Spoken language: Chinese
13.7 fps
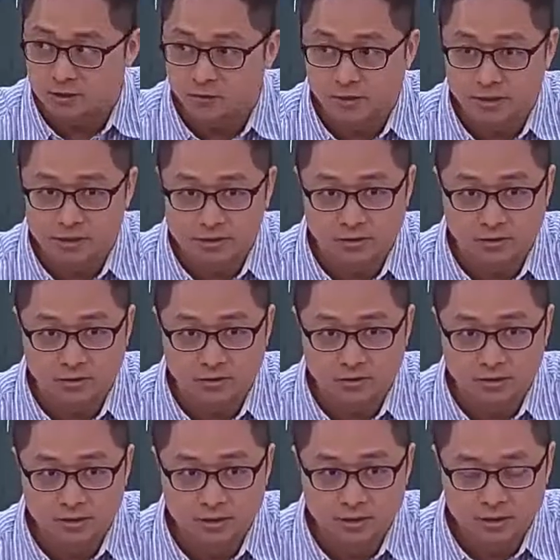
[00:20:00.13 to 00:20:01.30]
进位之
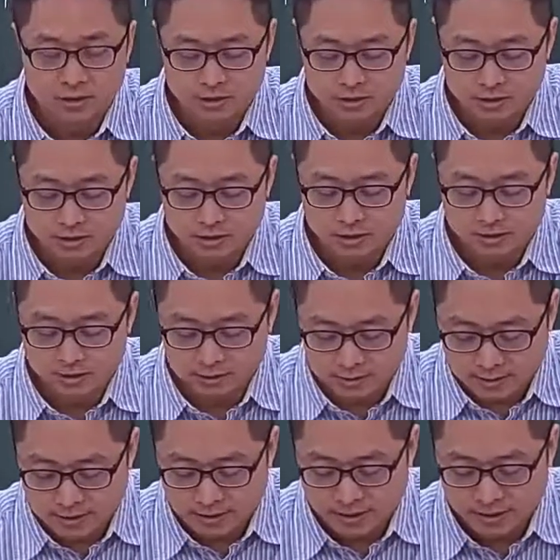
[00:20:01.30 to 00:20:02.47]
后，
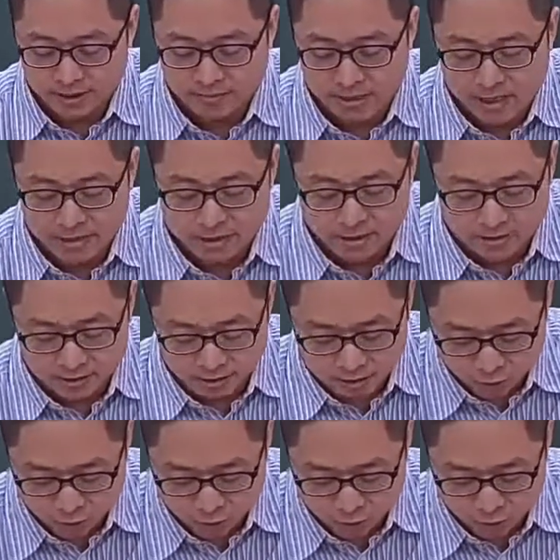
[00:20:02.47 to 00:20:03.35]
再来你把你的